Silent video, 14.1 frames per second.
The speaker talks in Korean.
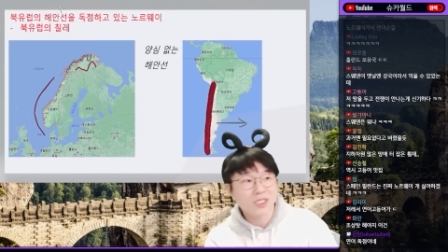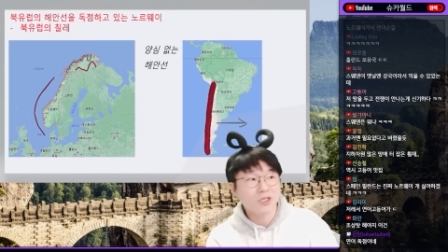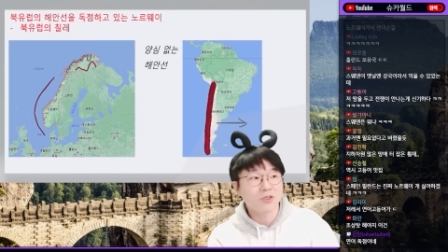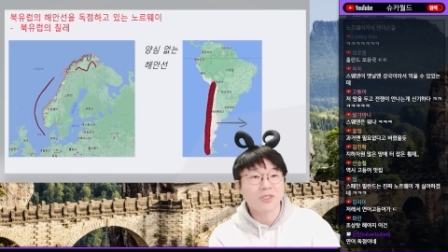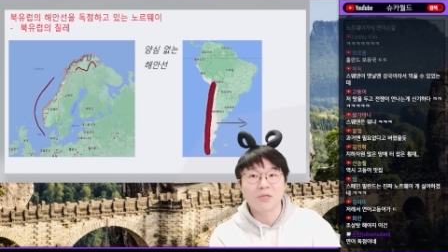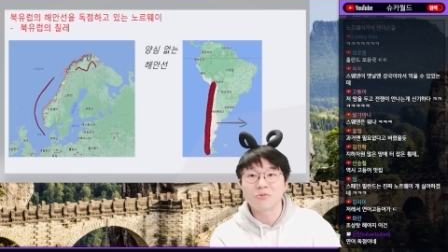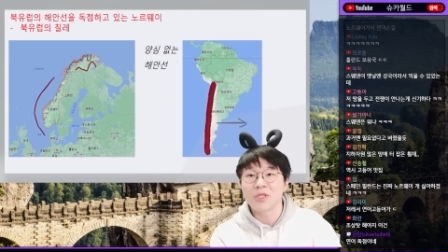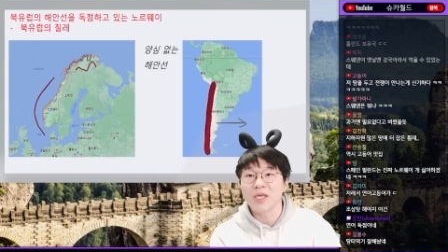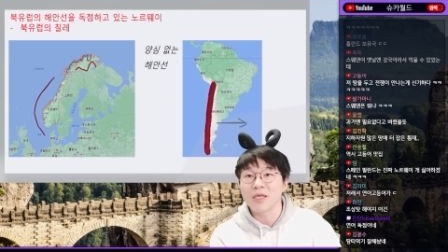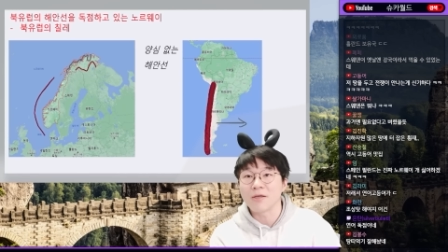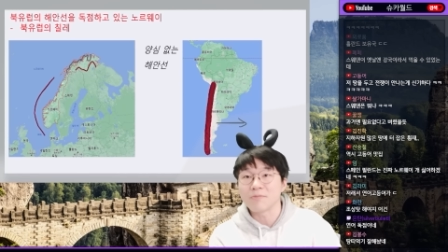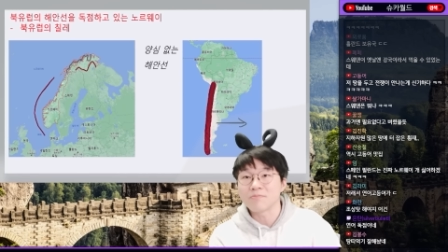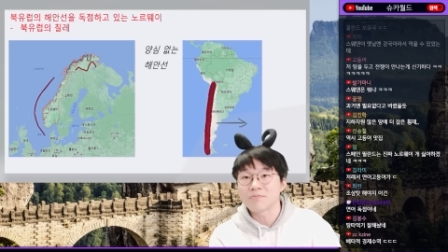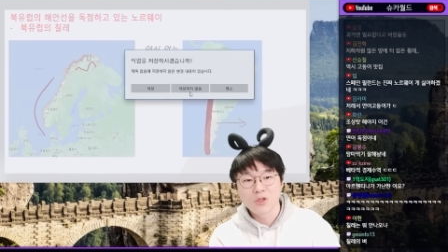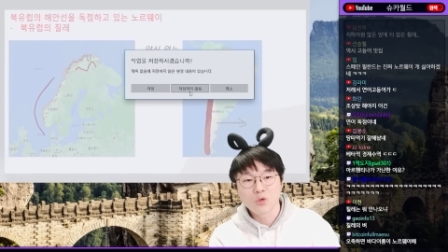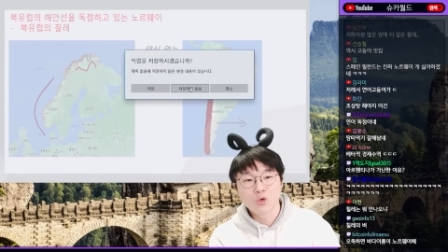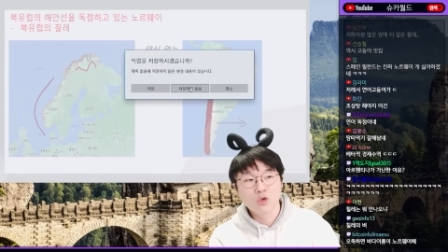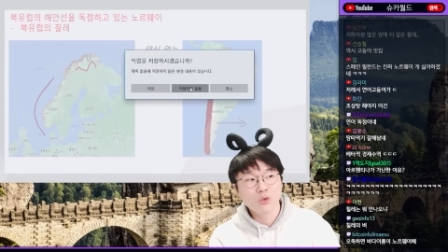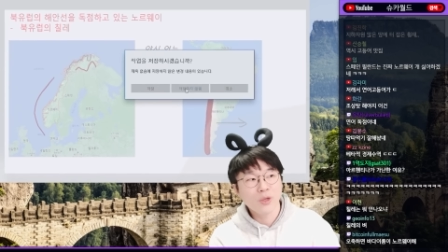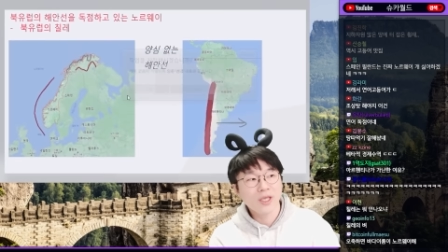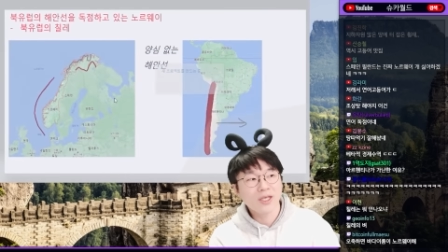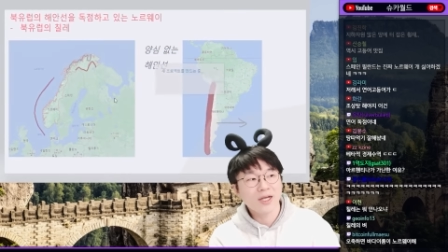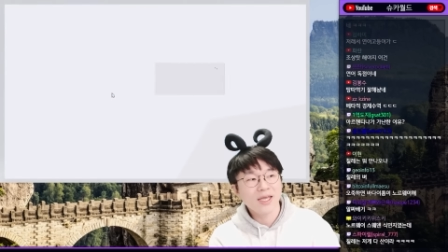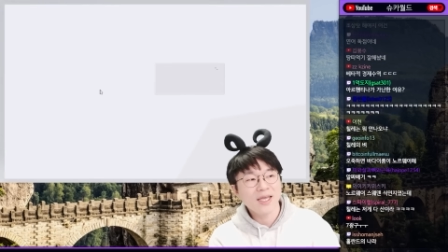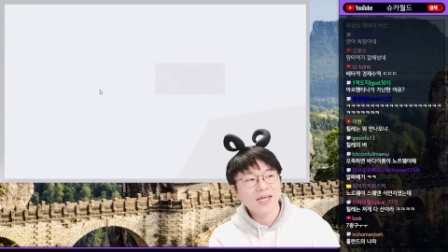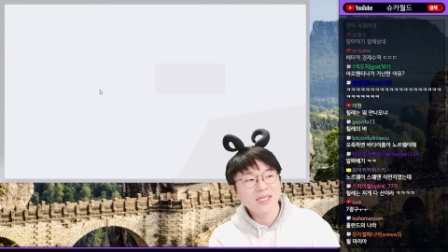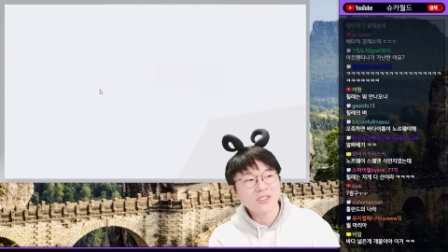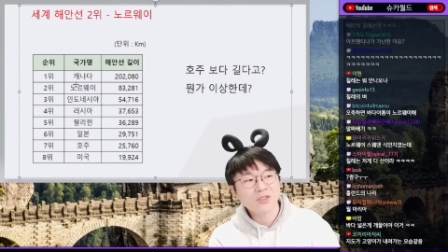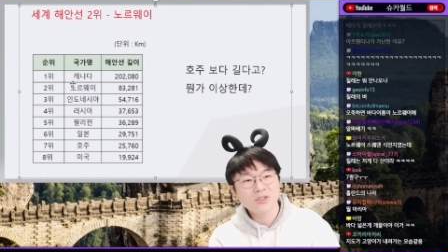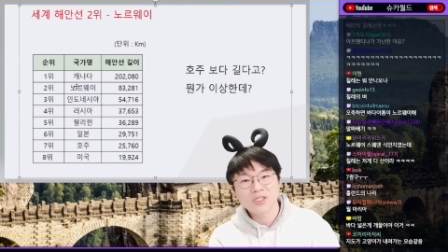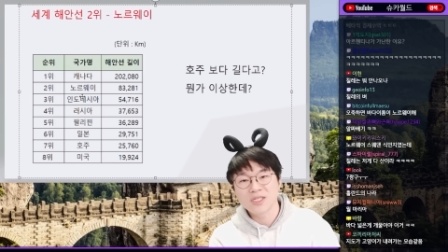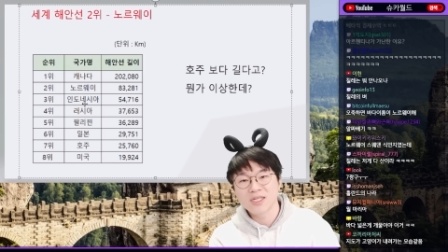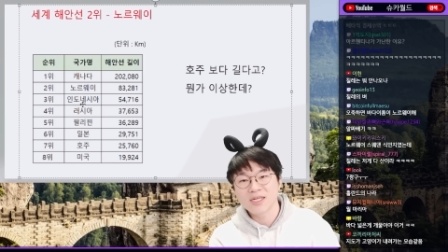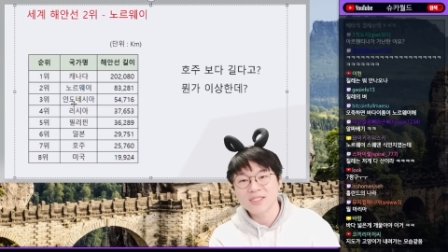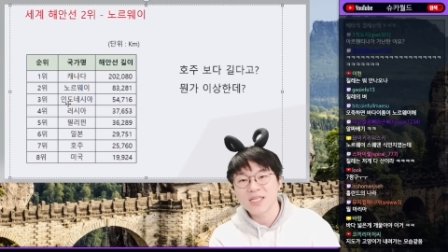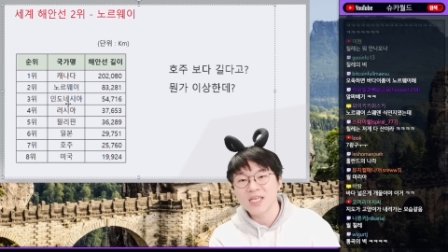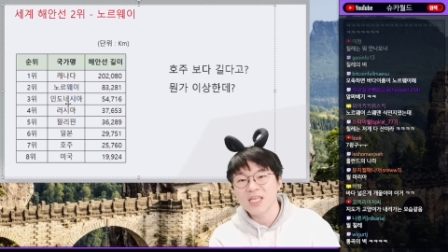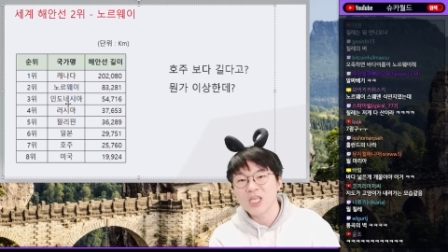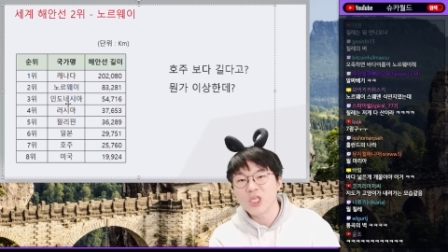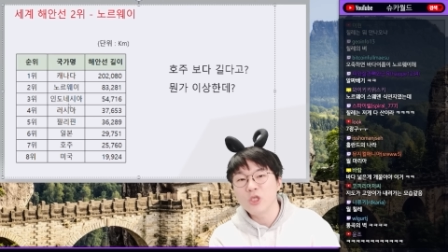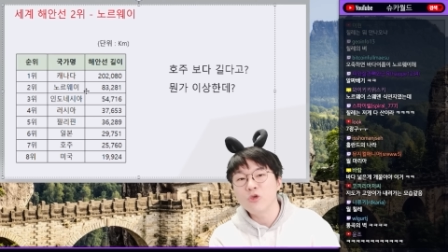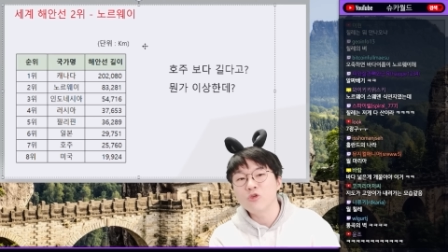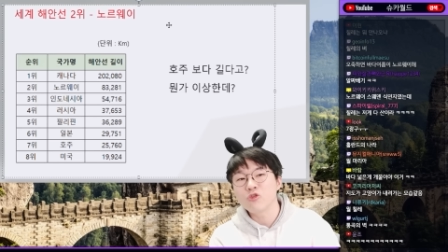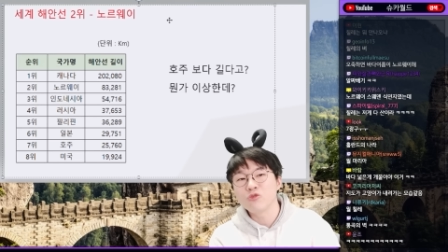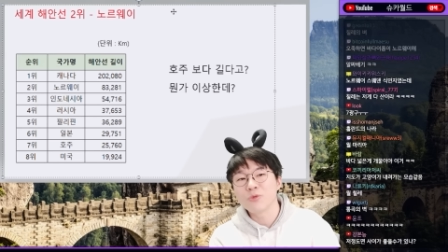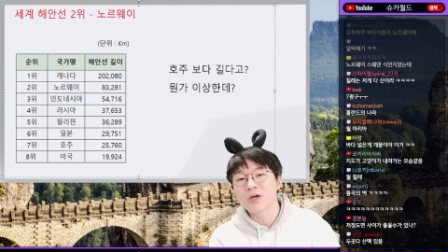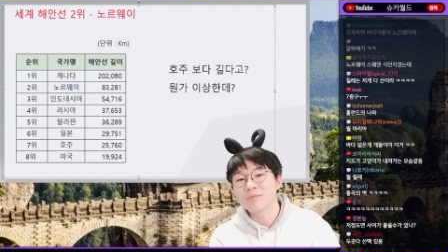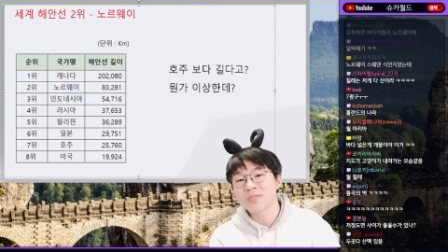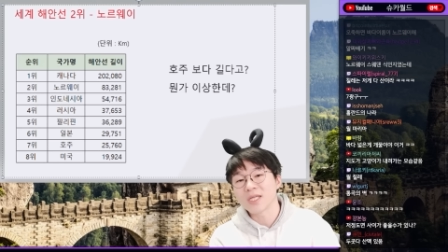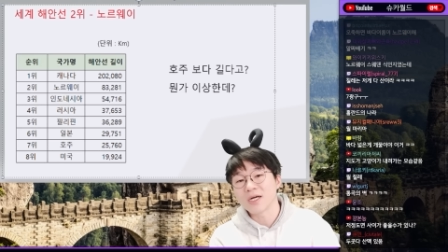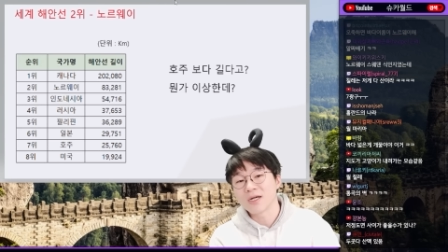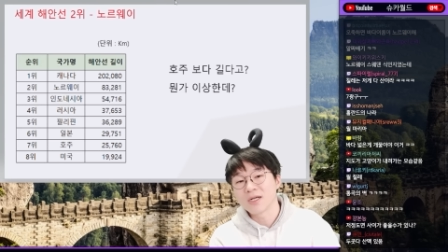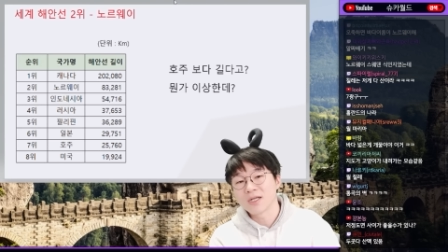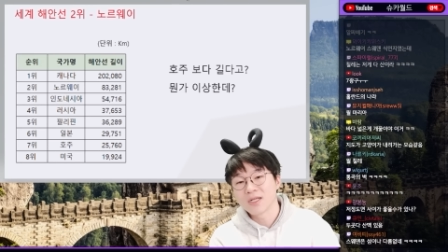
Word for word: 이것 때문에 노르웨이가 해안선 길이가 세계 2위로 유명합니다.